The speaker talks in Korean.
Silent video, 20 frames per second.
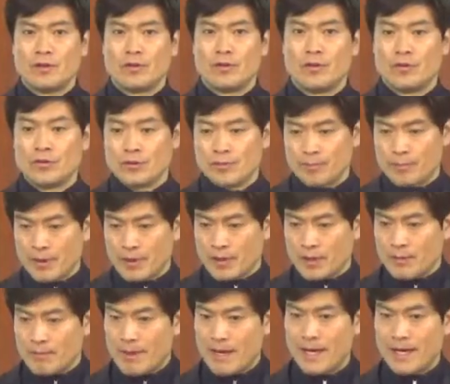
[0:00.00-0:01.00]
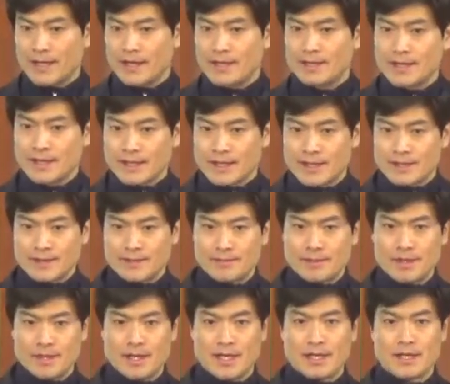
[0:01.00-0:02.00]
오는 병을 막아야 되지
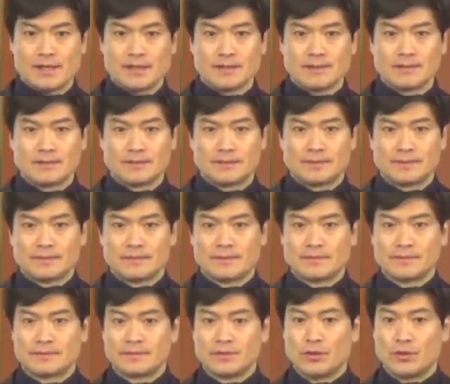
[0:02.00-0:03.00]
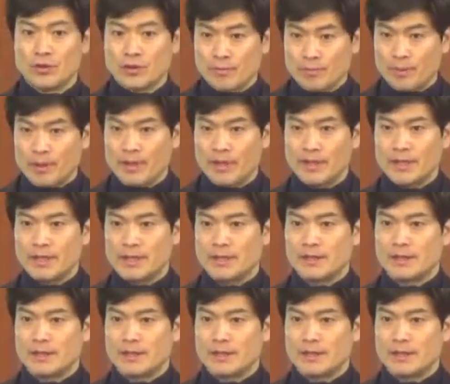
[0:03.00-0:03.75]
않겠습니까? 오는 병은.